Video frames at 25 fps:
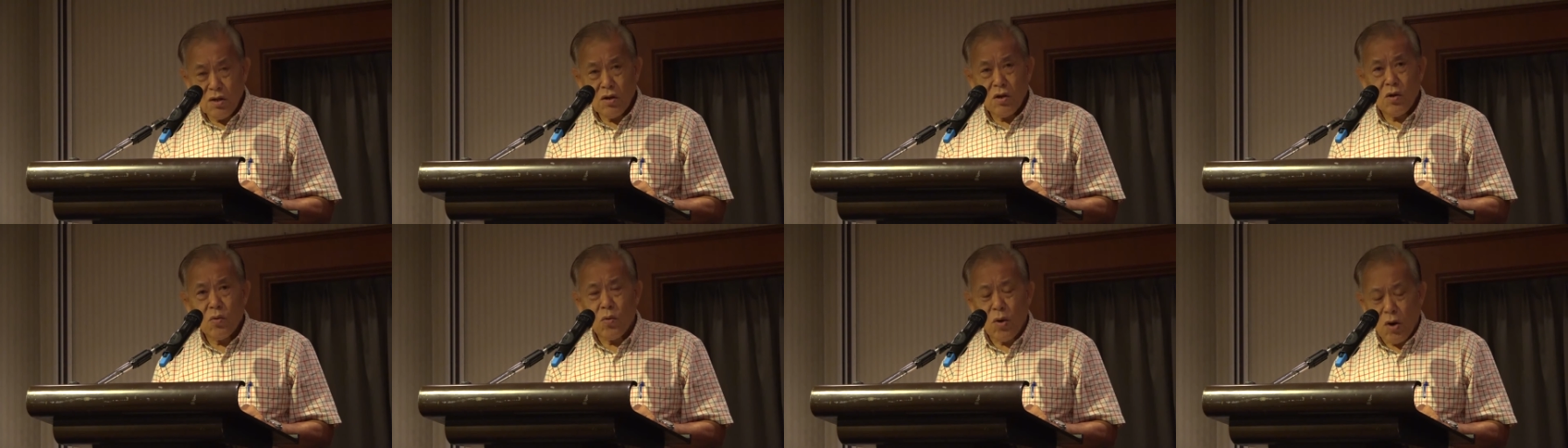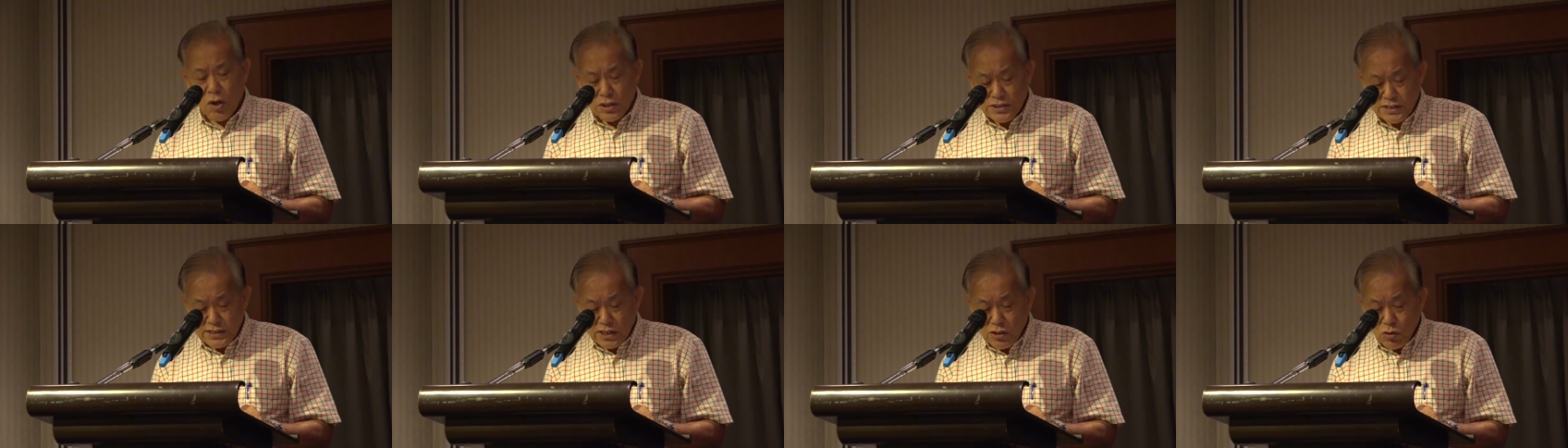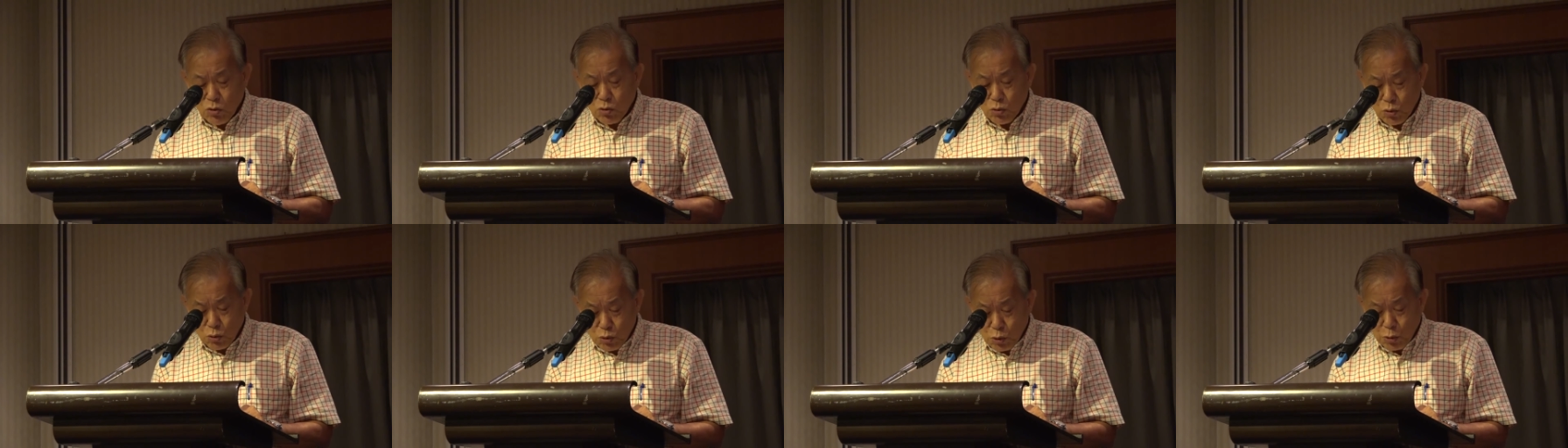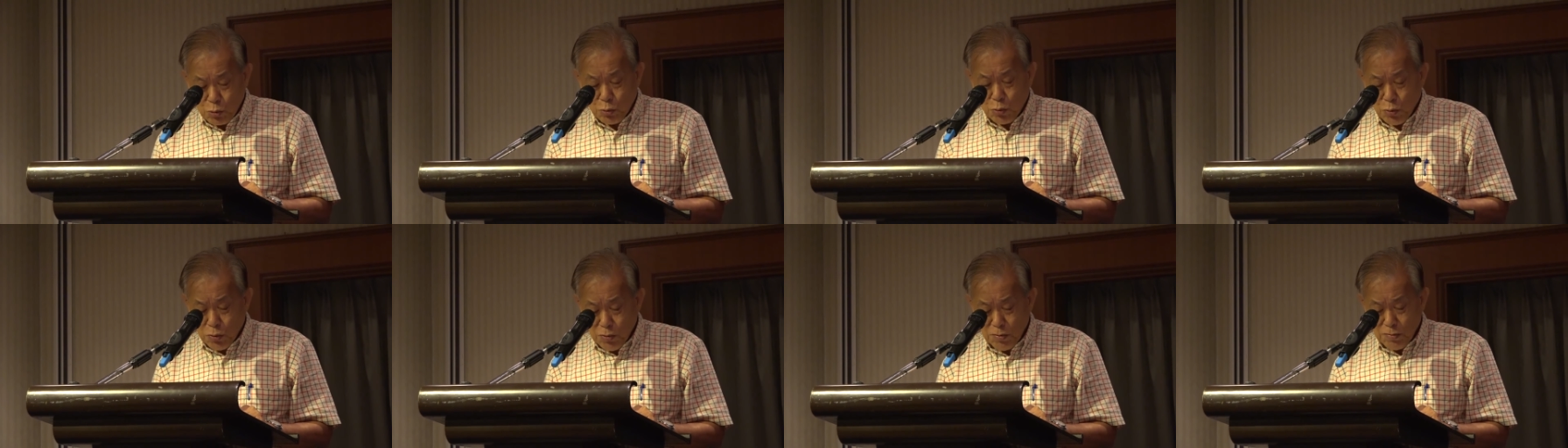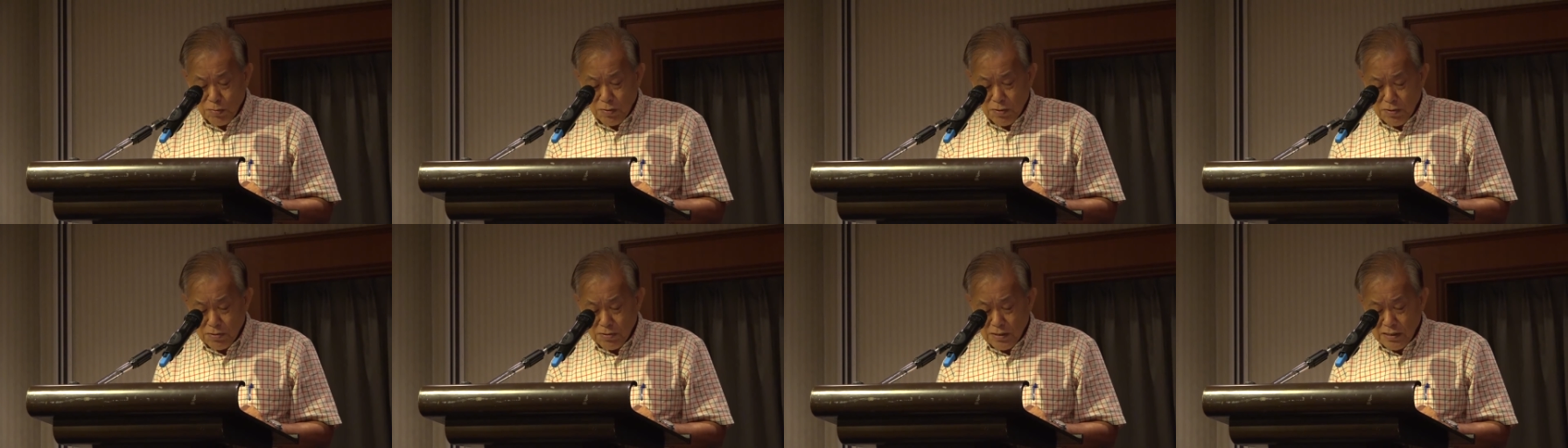我真糊涂，
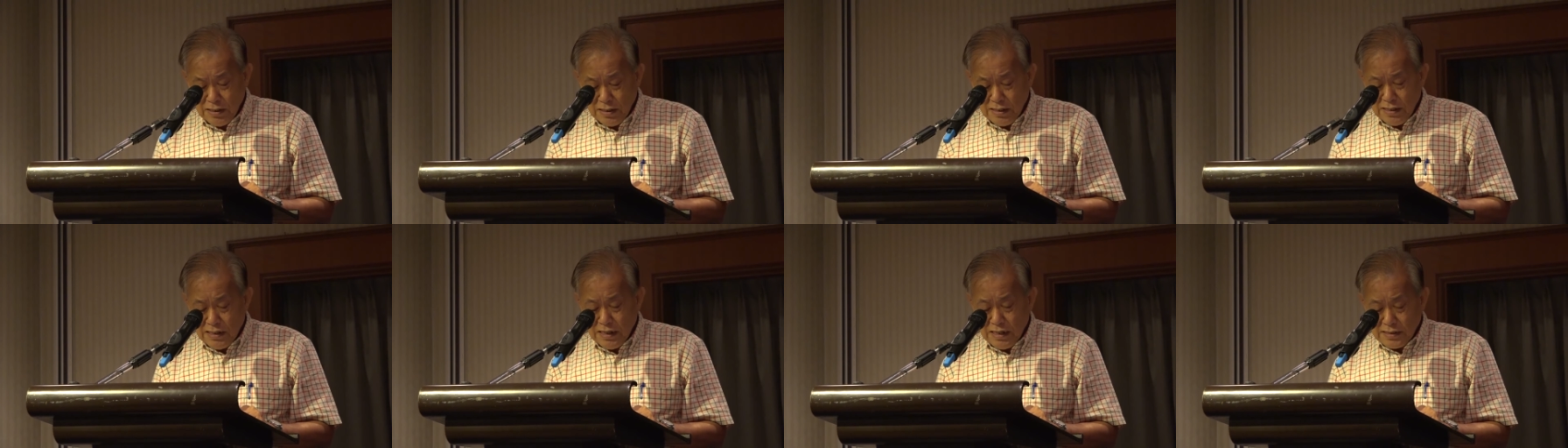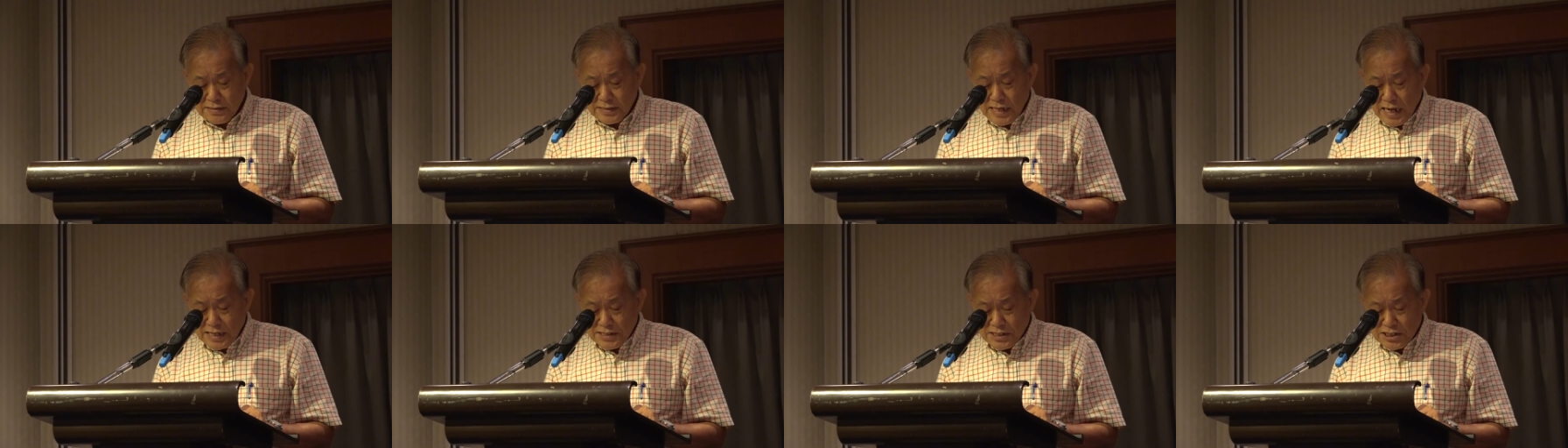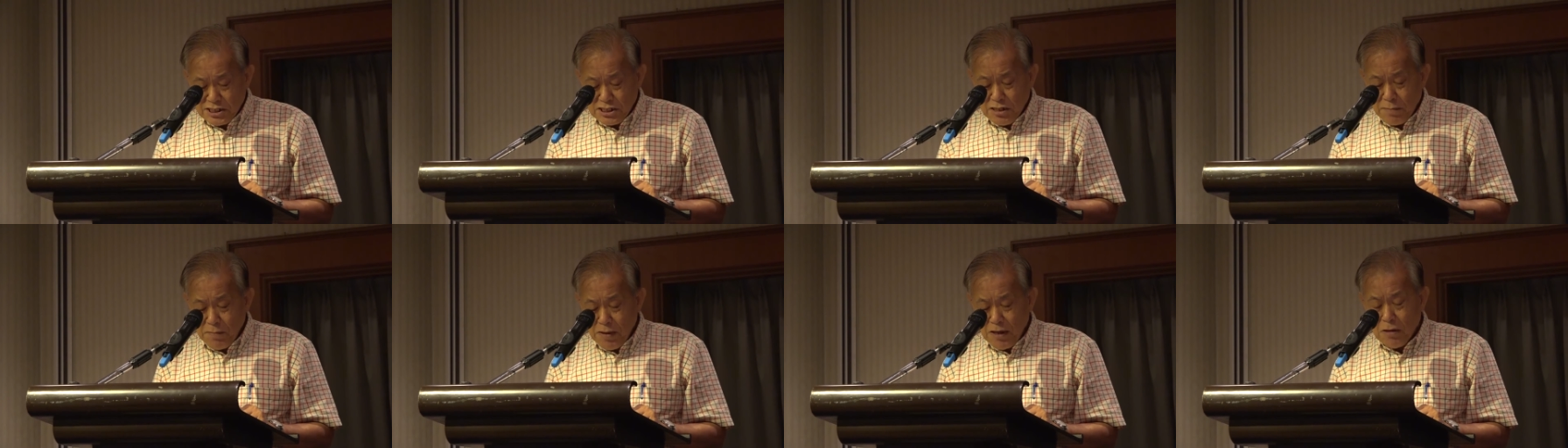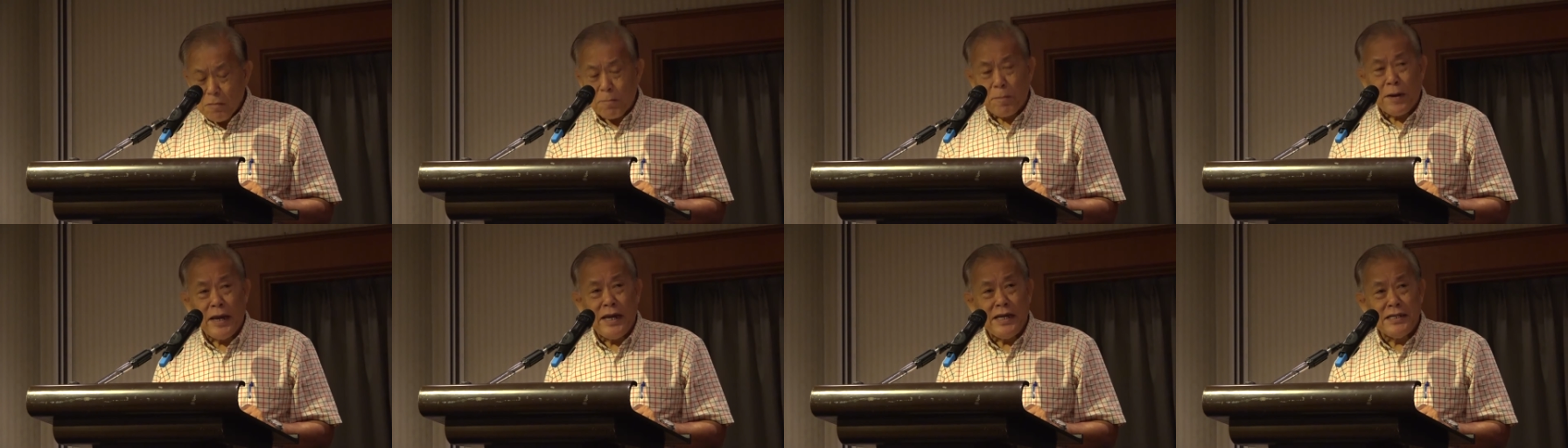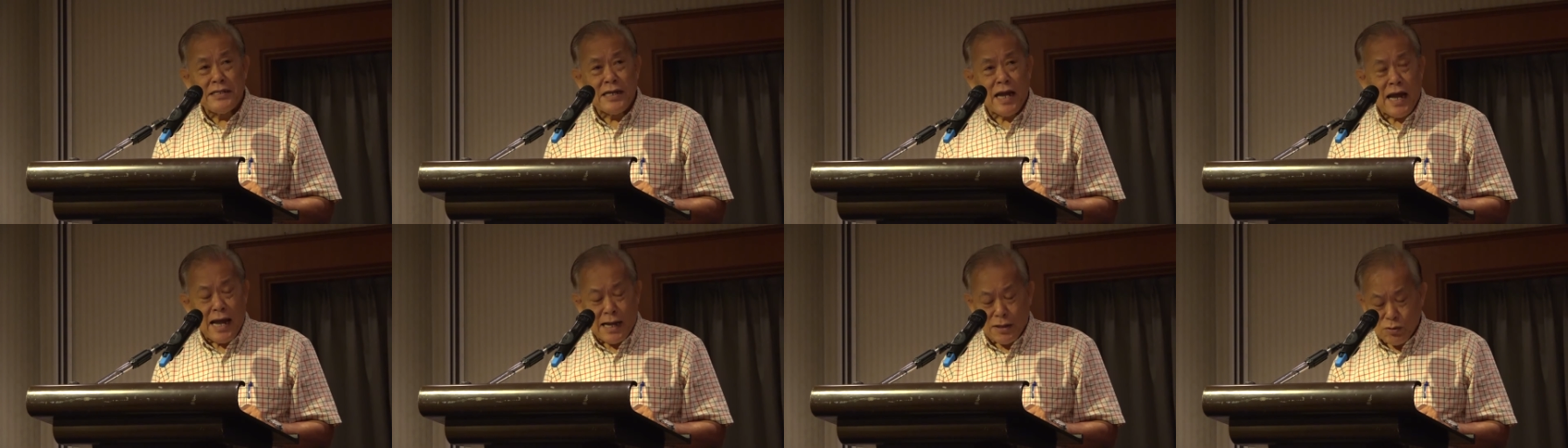当时没有陪
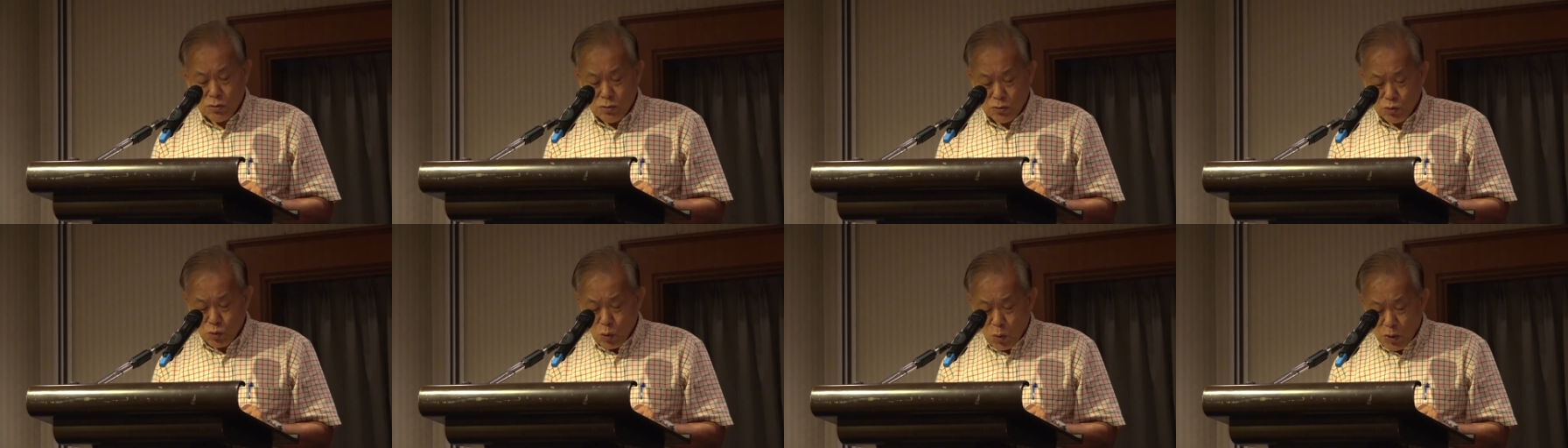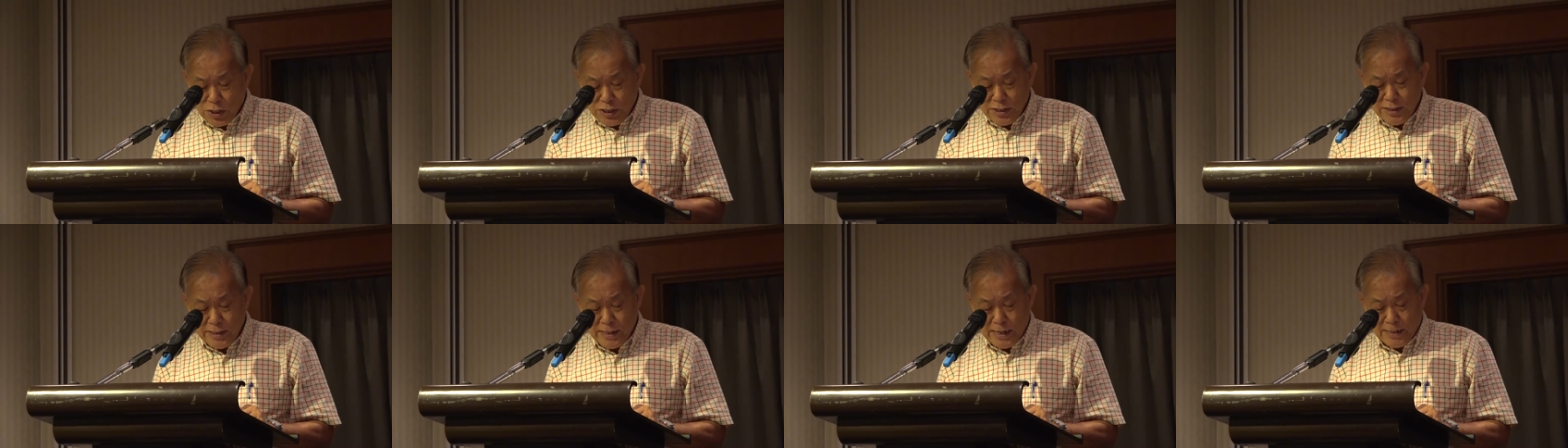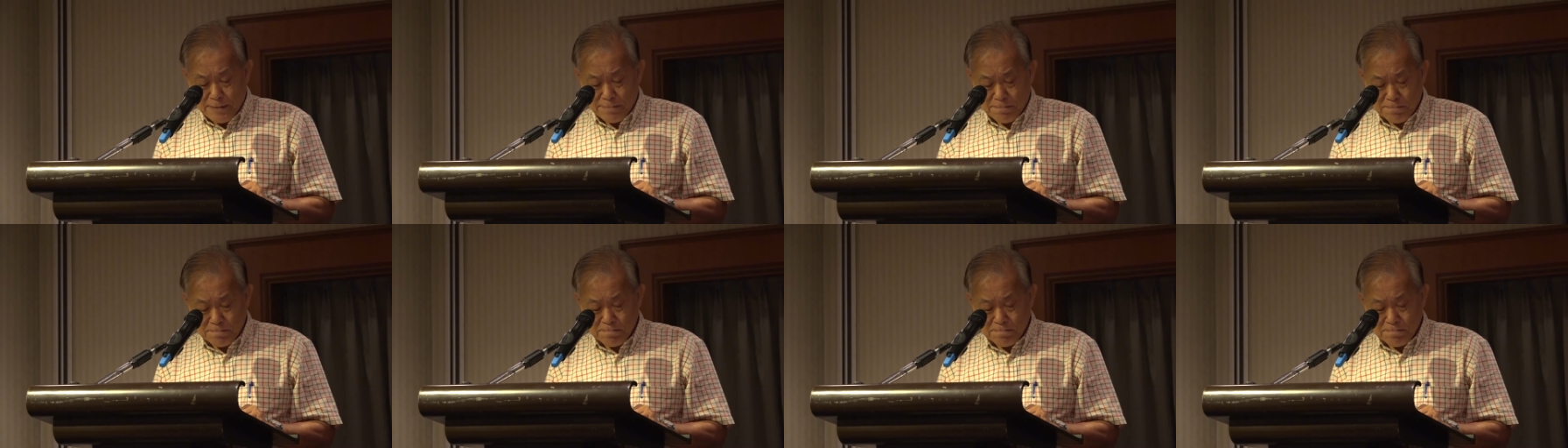他多一点。